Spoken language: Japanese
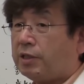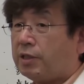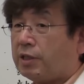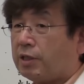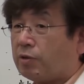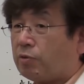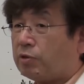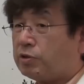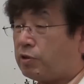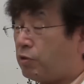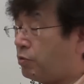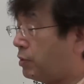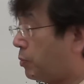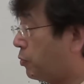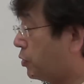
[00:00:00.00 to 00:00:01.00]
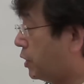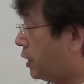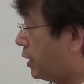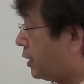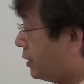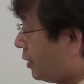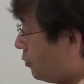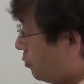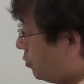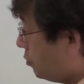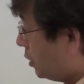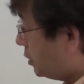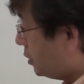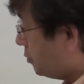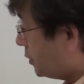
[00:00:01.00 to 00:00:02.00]
えー、コレステロールは問題ないだろうと
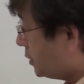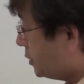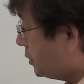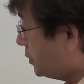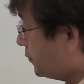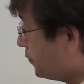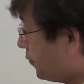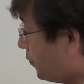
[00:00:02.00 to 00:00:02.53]
言われています